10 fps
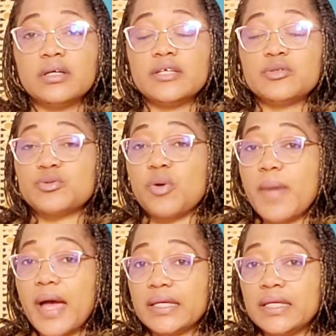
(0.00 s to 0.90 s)
Ils se sont
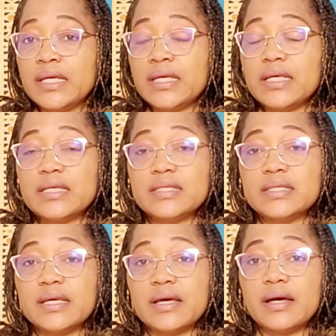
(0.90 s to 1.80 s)
mariés et
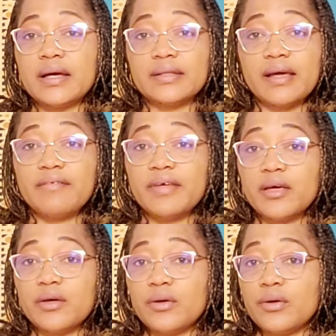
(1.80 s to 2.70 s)
c'est euh, à
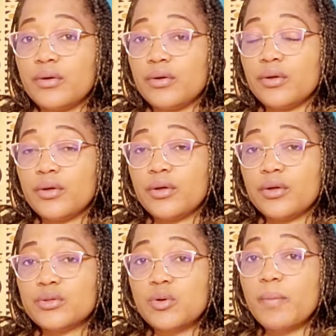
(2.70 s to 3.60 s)
travers
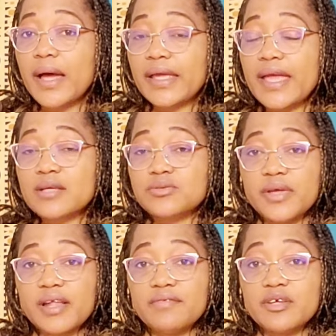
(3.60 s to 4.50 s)
son mariage
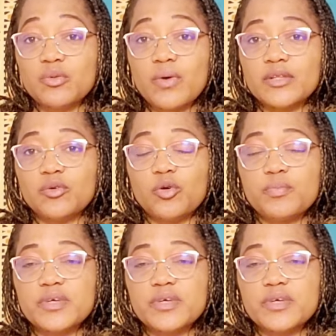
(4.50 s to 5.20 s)
qu'elle vient donc en Europe